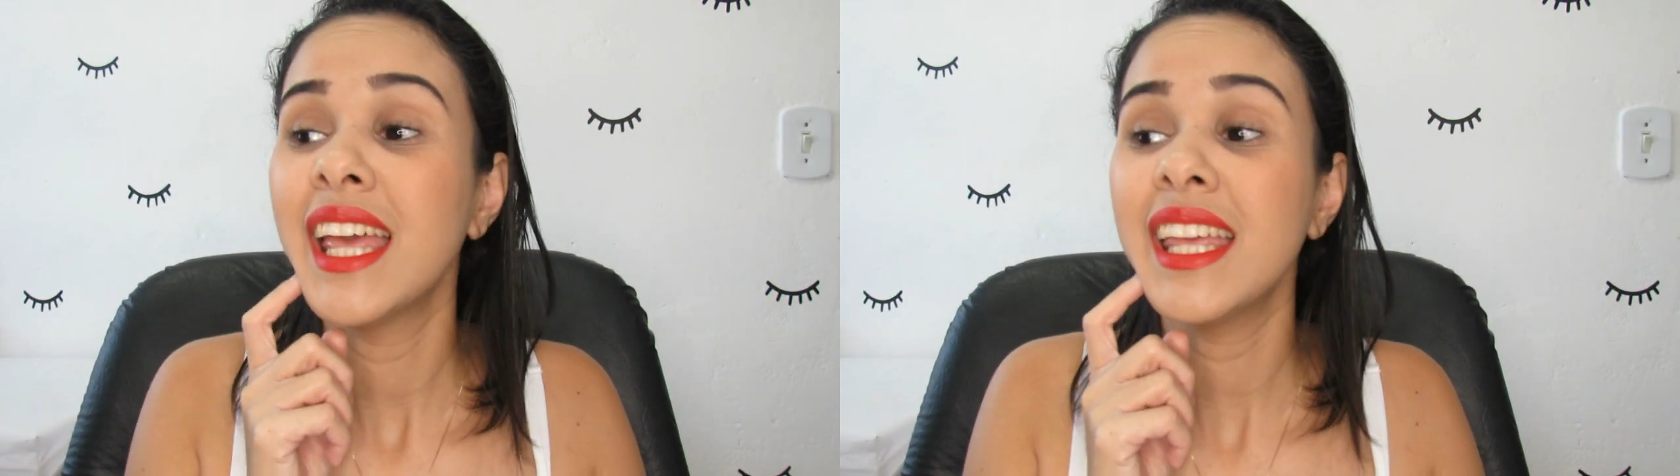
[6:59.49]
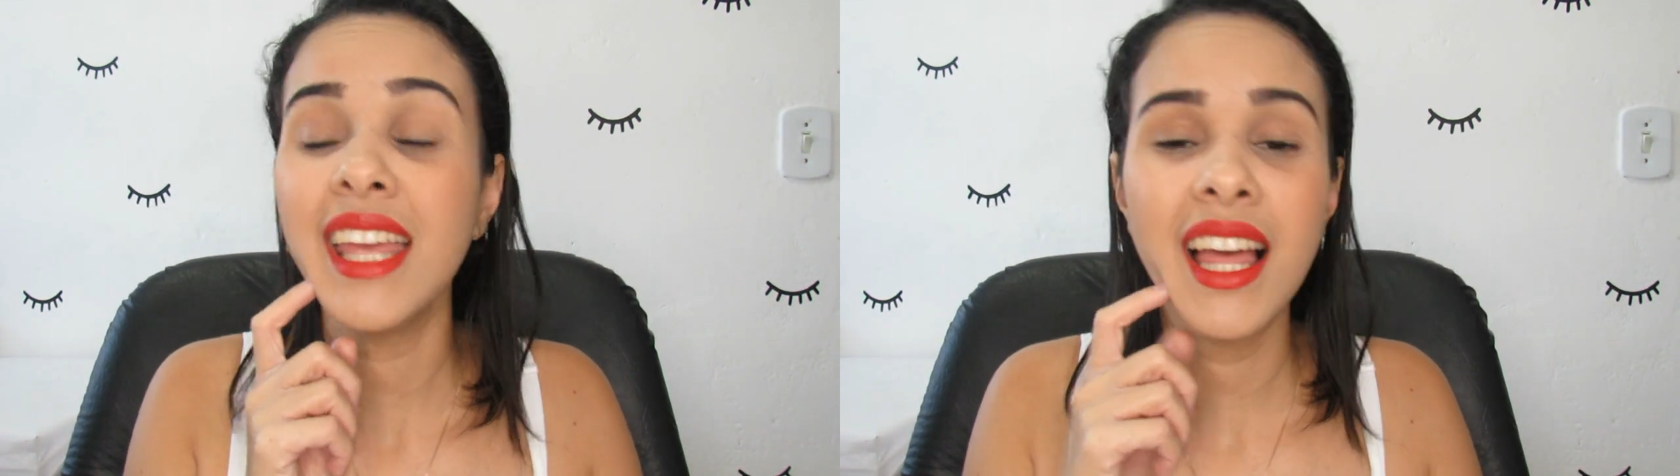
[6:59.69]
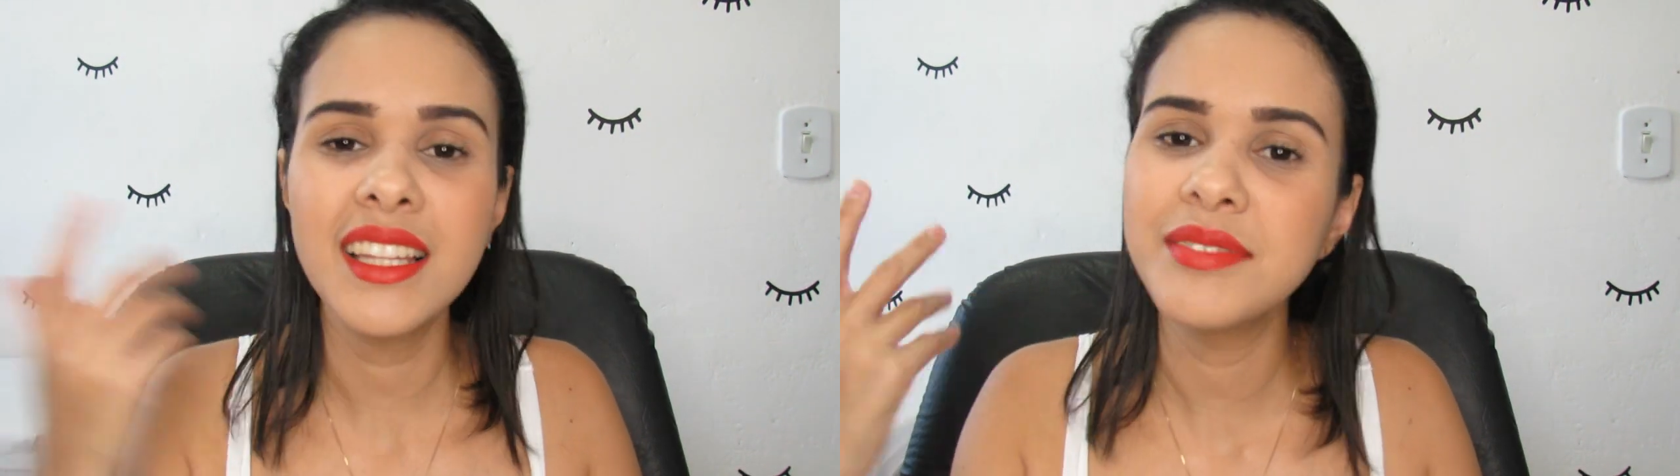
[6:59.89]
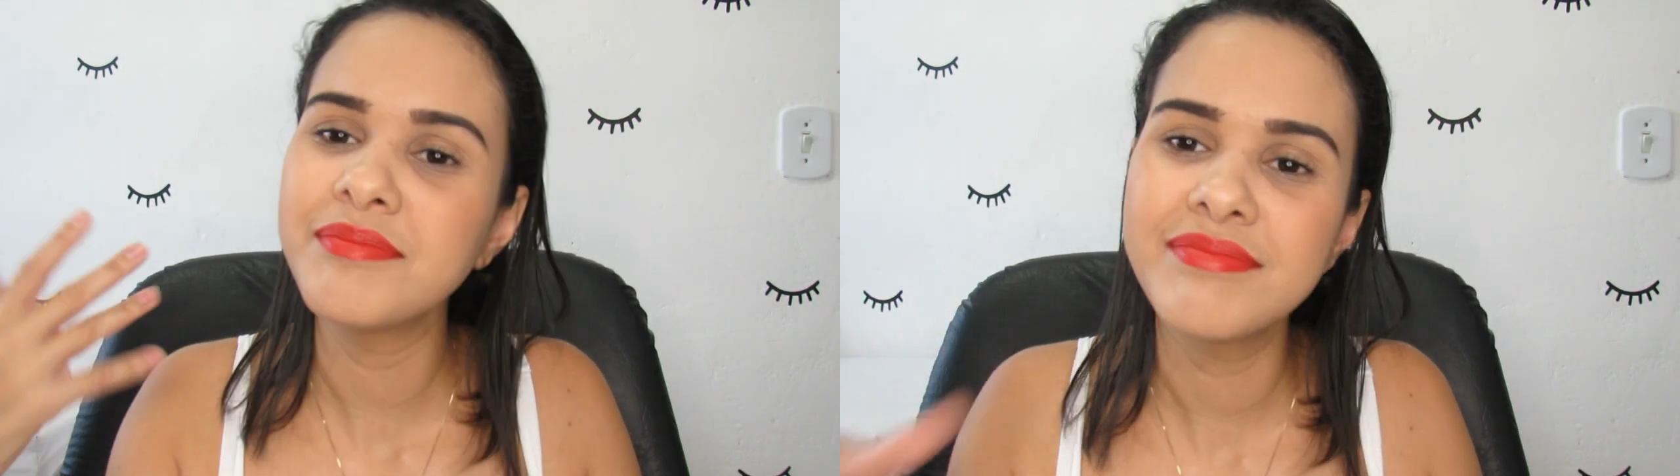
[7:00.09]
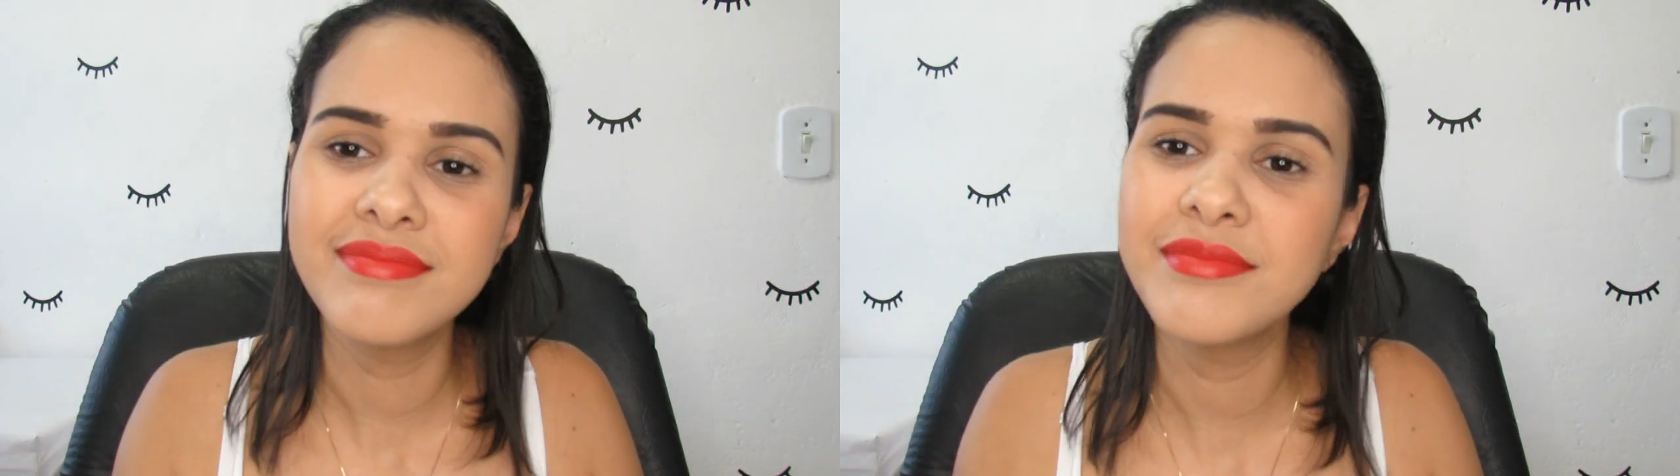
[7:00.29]
E ela
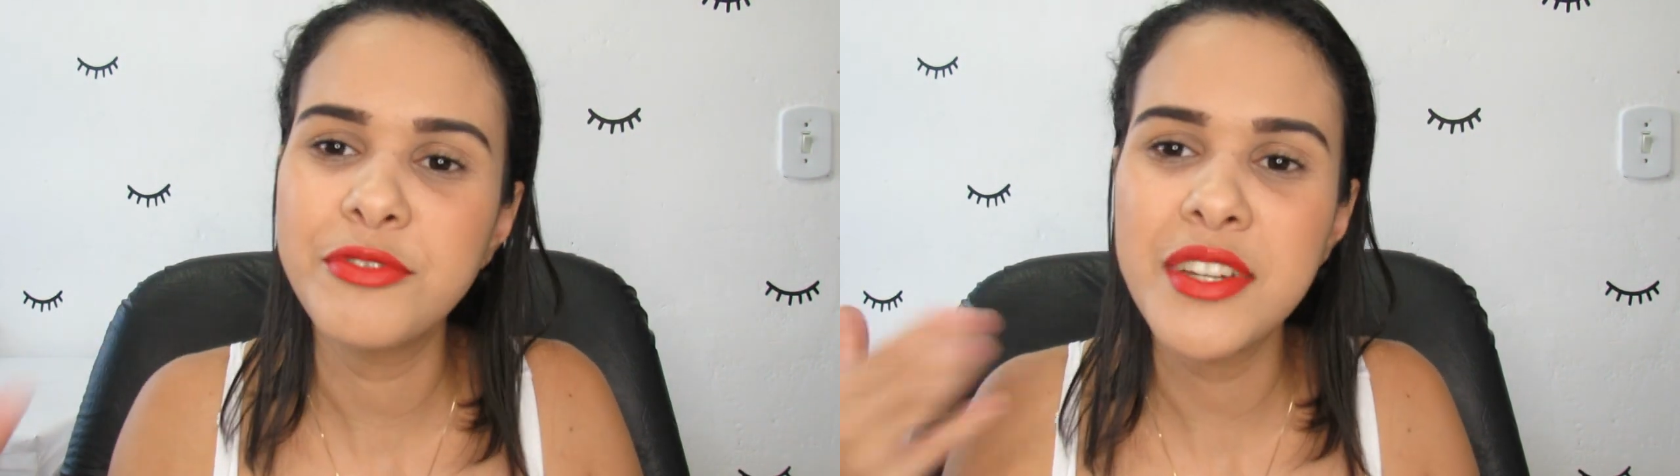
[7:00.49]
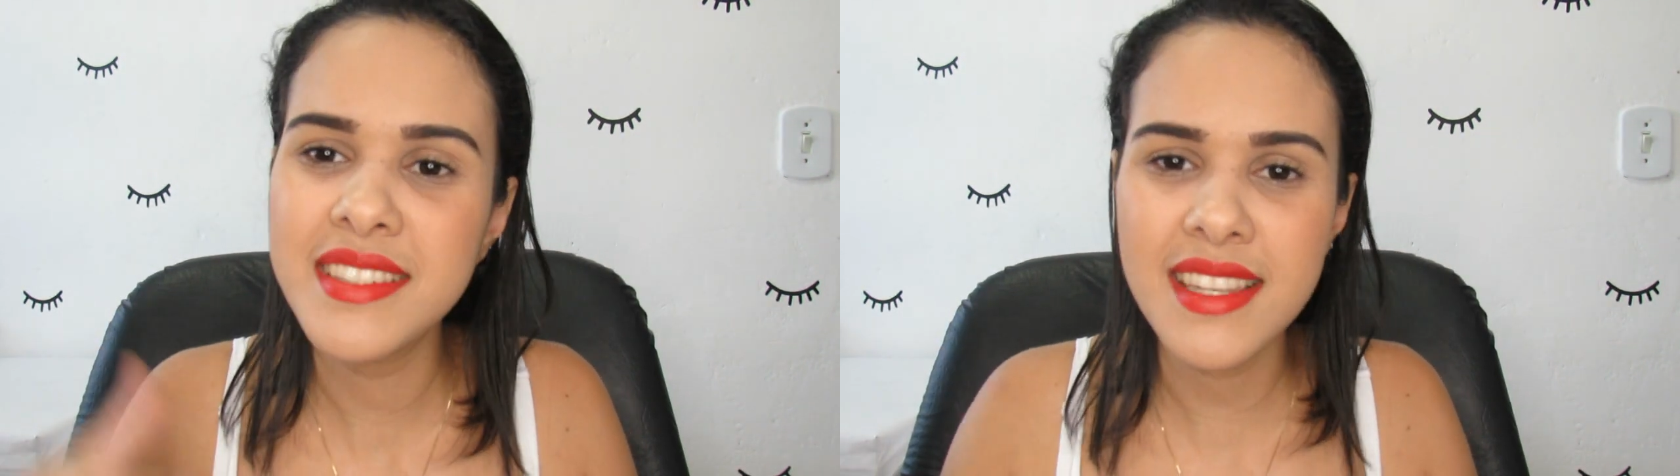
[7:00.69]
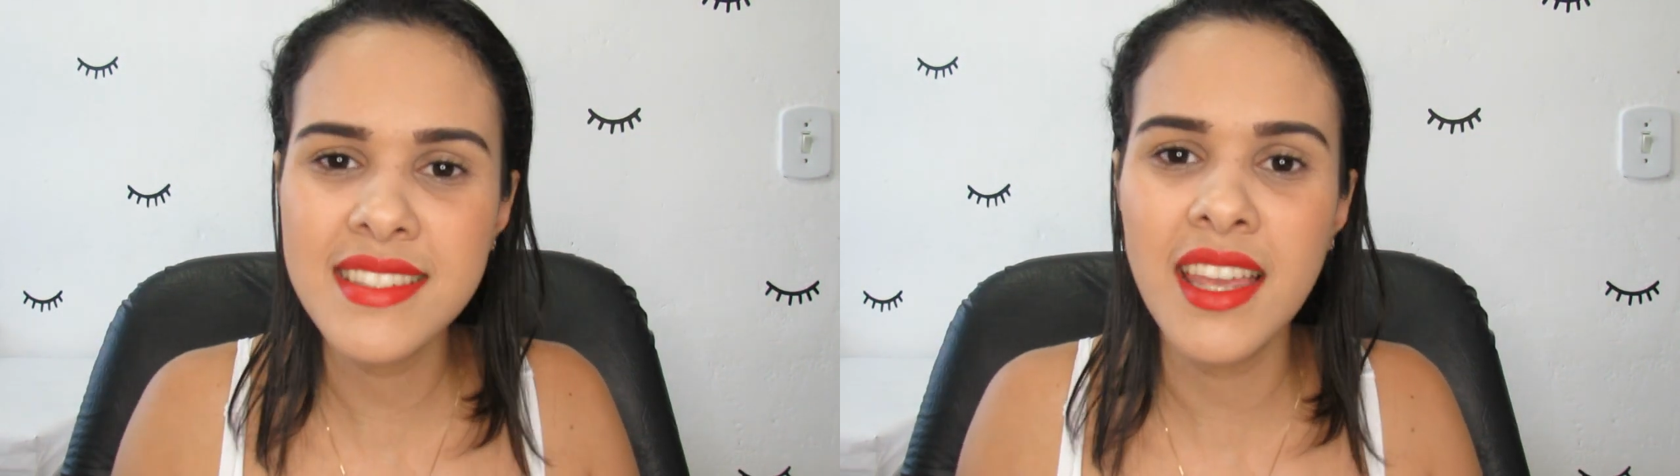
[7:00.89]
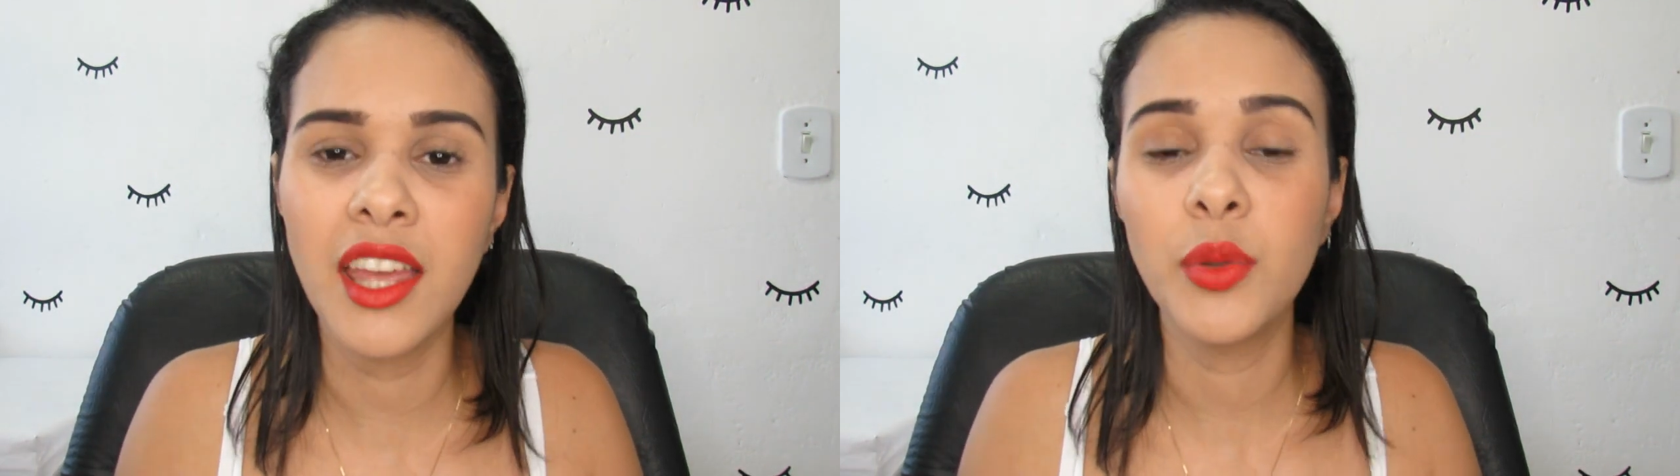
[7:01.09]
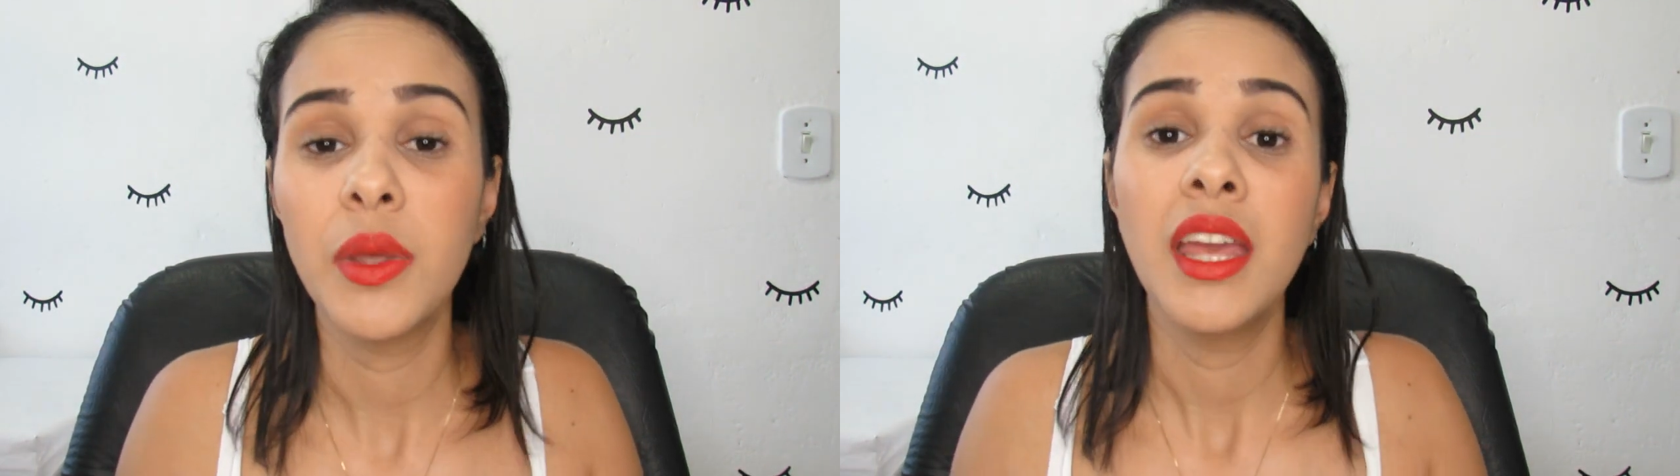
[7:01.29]
foi
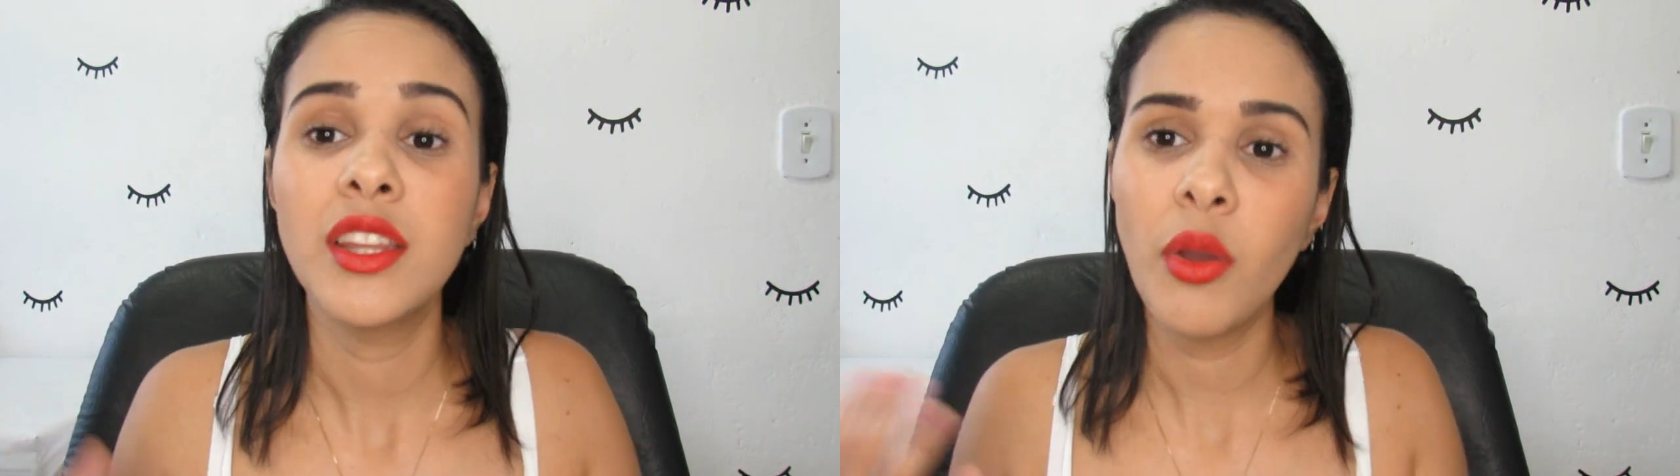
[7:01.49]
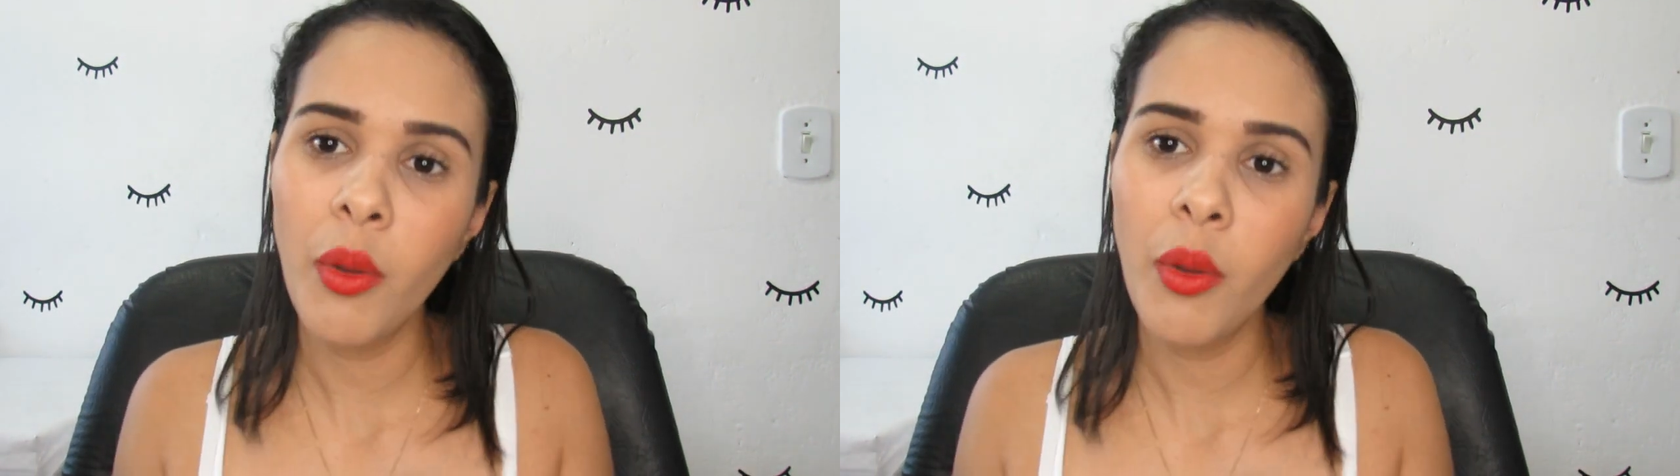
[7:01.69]
esquecendo. Então